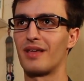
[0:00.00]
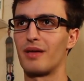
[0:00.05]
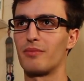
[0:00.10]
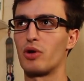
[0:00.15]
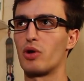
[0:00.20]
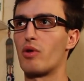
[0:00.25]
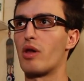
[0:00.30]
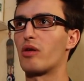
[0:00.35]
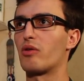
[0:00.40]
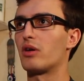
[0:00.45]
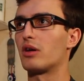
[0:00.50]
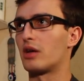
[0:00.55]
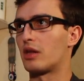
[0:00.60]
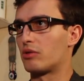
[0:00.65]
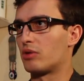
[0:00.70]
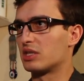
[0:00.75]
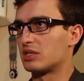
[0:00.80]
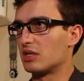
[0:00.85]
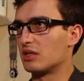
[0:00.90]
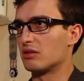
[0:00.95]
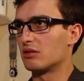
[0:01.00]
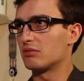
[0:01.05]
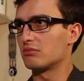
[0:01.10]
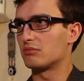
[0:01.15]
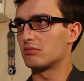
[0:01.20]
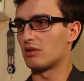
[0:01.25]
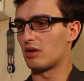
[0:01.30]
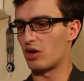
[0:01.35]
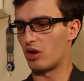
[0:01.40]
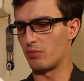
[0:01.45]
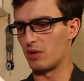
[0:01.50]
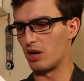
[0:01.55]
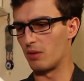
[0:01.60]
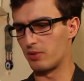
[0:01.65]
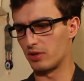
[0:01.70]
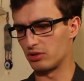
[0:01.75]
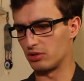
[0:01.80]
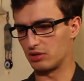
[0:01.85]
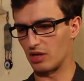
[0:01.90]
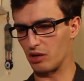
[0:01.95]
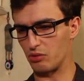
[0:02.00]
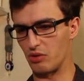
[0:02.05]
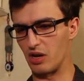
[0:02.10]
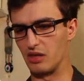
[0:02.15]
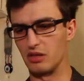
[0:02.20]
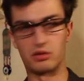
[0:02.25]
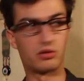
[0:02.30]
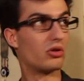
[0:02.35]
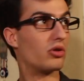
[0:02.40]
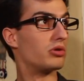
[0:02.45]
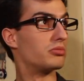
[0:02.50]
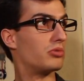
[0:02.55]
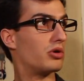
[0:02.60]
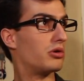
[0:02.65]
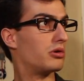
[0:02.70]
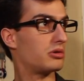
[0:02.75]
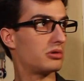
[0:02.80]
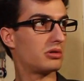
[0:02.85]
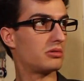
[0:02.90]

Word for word: Bueno, algo, algo así, ¿no? Ahora me lo aprendo tal cual, de todos modos.